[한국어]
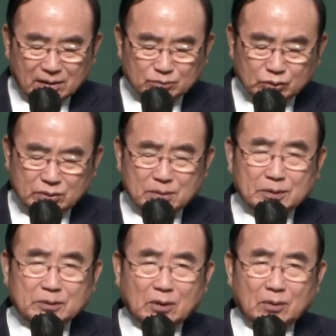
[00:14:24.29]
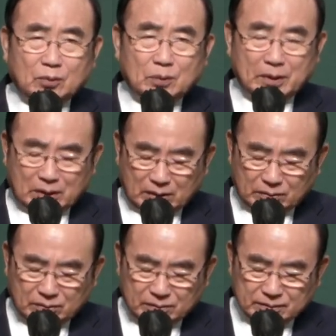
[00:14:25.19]
붙으면요, 불평하고.
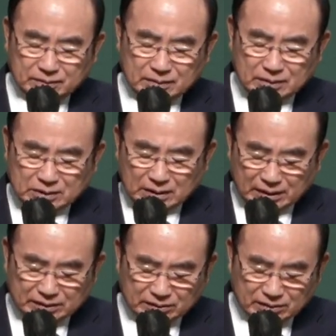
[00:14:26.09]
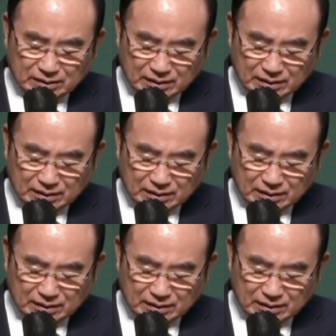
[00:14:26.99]
이상하죠.